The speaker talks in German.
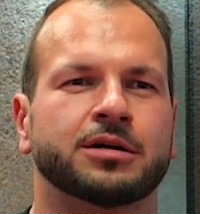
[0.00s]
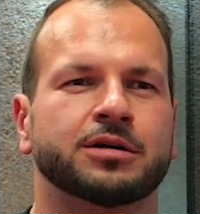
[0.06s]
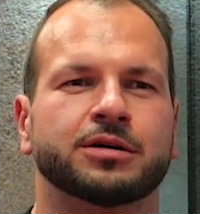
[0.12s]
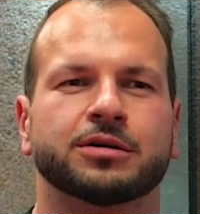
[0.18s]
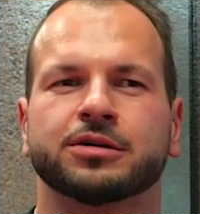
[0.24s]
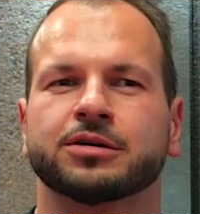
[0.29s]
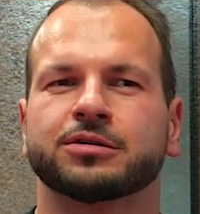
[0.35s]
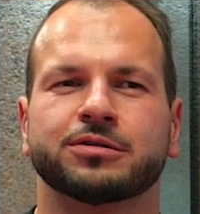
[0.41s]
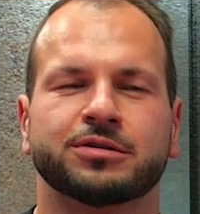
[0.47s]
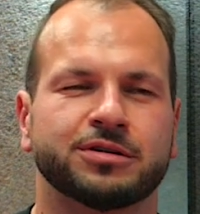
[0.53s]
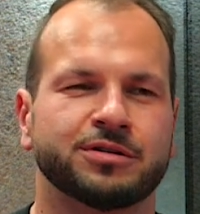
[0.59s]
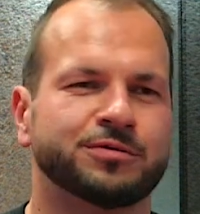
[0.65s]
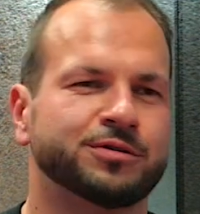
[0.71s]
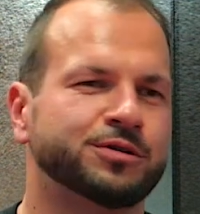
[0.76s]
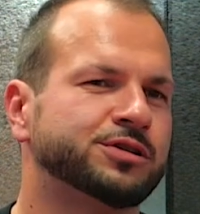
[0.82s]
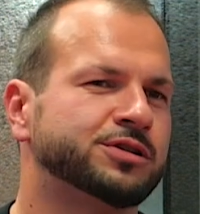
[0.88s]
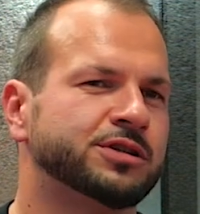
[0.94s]
ja, der
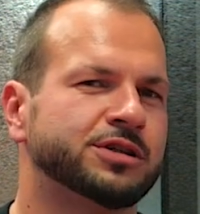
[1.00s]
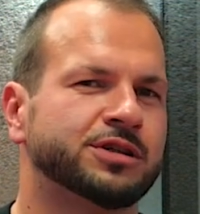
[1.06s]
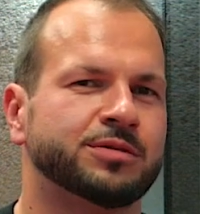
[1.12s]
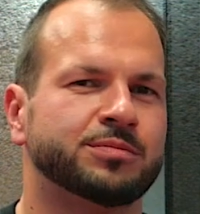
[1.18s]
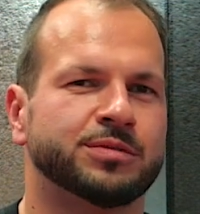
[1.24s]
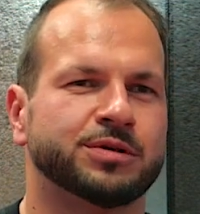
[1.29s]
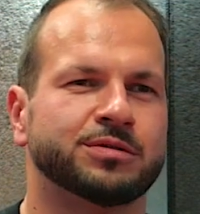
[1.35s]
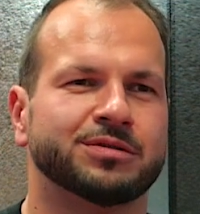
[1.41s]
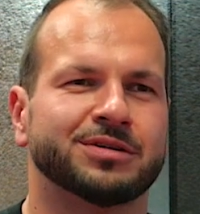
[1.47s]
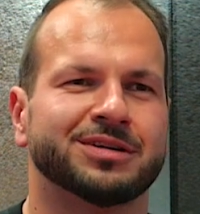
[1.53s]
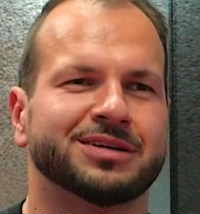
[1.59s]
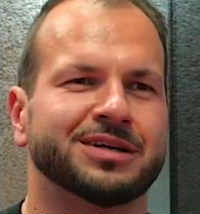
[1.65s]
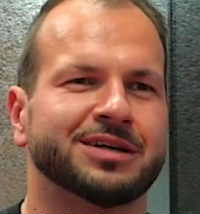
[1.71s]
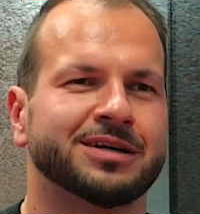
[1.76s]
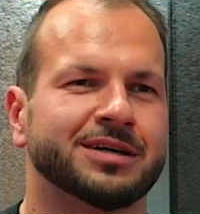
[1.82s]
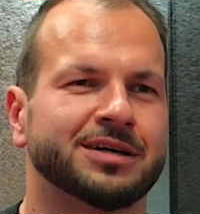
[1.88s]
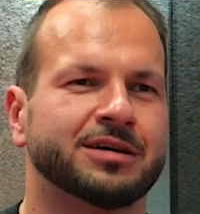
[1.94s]
Kunde wünscht sich immer 100
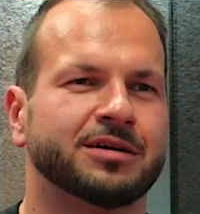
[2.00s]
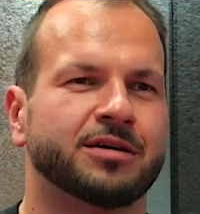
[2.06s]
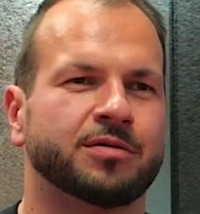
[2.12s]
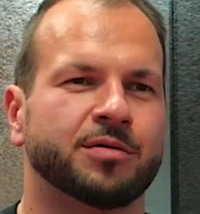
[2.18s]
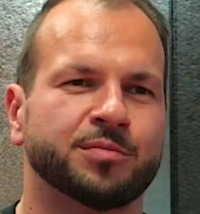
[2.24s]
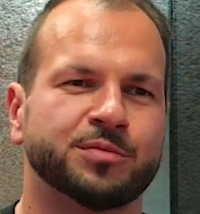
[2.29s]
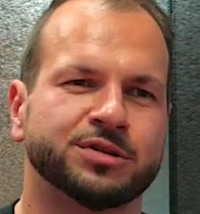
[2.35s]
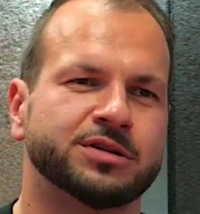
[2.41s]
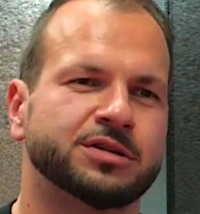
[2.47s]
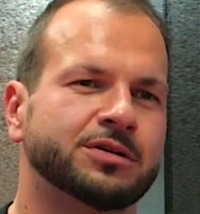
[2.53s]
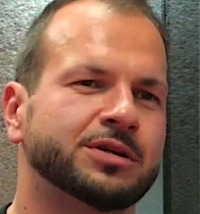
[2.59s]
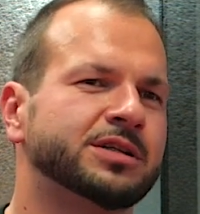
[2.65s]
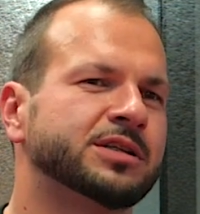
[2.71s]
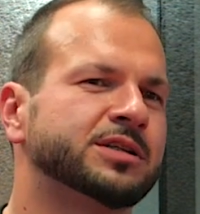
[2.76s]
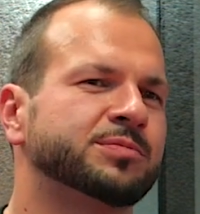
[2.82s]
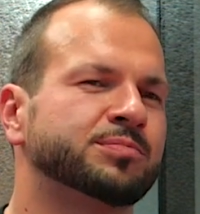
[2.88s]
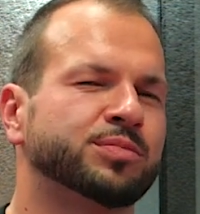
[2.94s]
Dinge, aber wir müssen
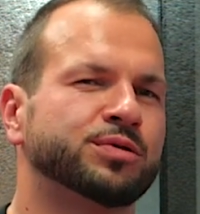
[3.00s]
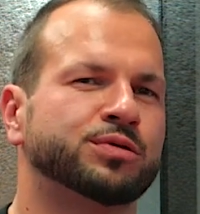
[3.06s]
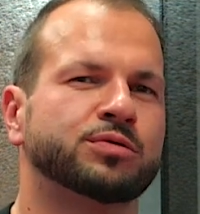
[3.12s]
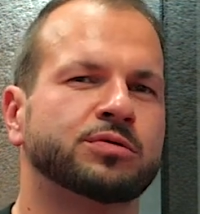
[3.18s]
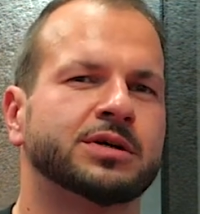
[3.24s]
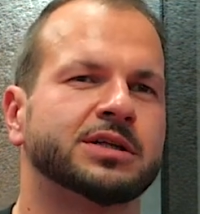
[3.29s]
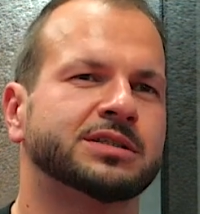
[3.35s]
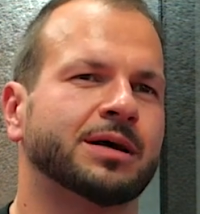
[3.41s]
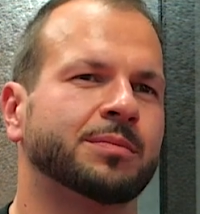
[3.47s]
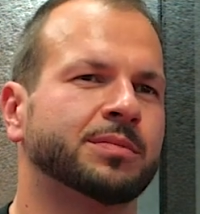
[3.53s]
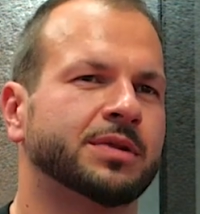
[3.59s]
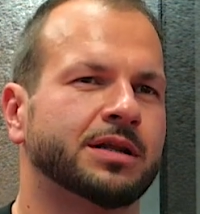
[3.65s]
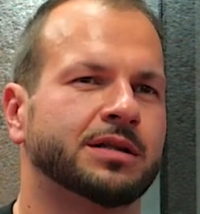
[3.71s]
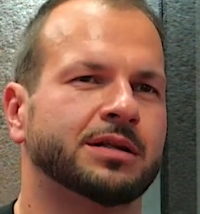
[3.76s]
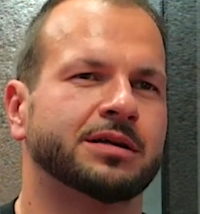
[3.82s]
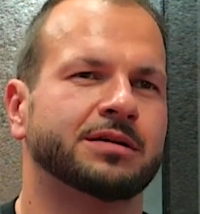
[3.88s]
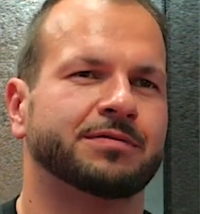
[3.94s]
natürlich das Produkt
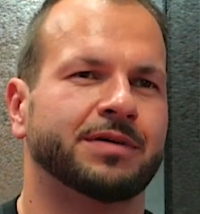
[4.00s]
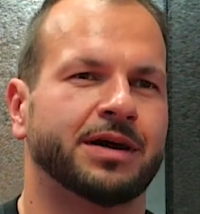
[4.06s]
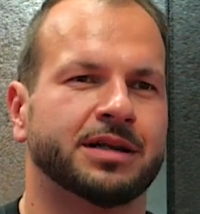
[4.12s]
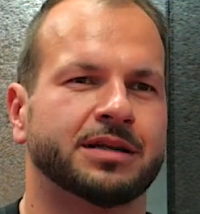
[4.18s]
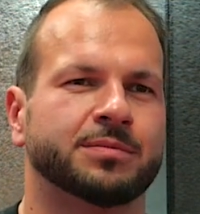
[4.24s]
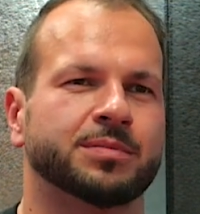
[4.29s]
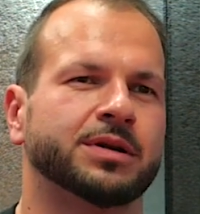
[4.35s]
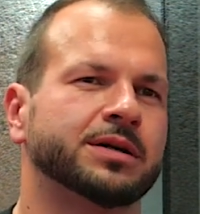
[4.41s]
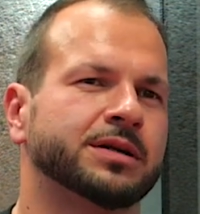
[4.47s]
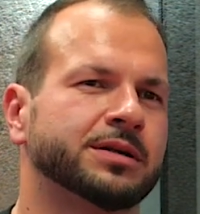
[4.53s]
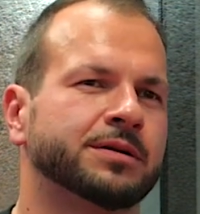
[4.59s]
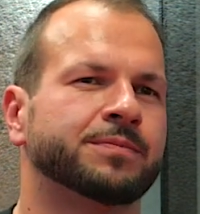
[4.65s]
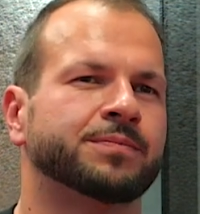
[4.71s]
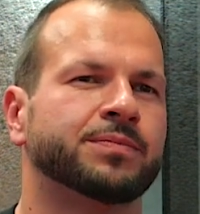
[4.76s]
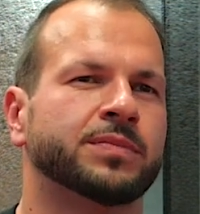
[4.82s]
gesamtheitlich weiterbringen.